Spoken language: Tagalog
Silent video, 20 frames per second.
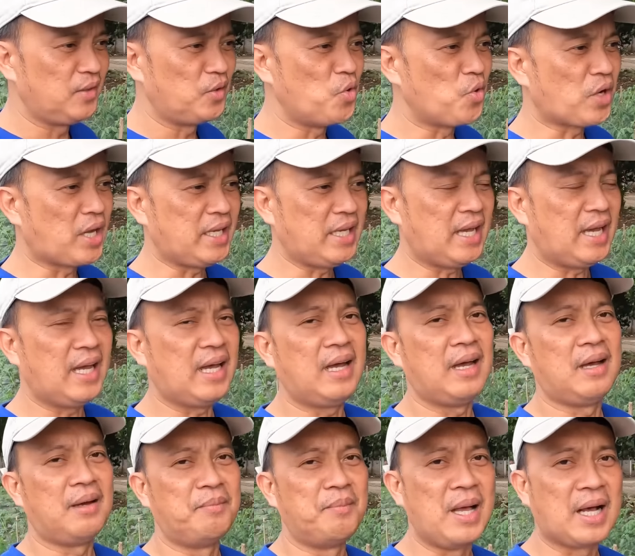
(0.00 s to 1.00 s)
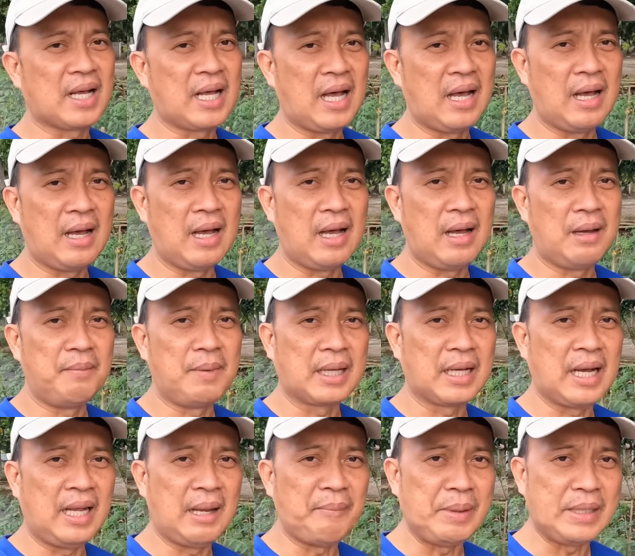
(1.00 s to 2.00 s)
O kaya baka
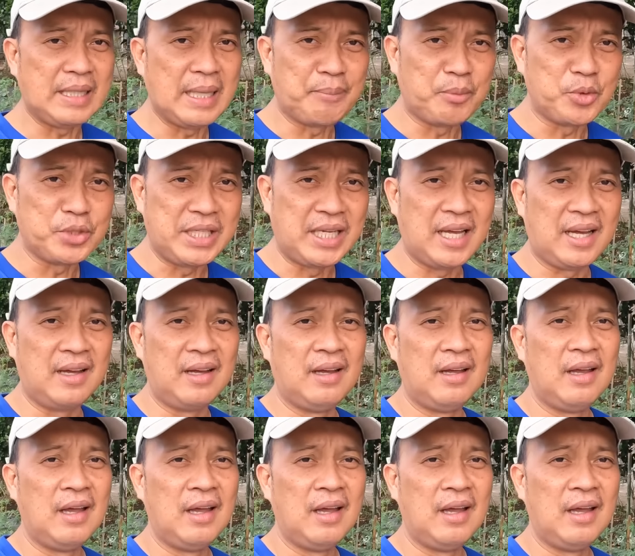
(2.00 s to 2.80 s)
magkalapit na po sila.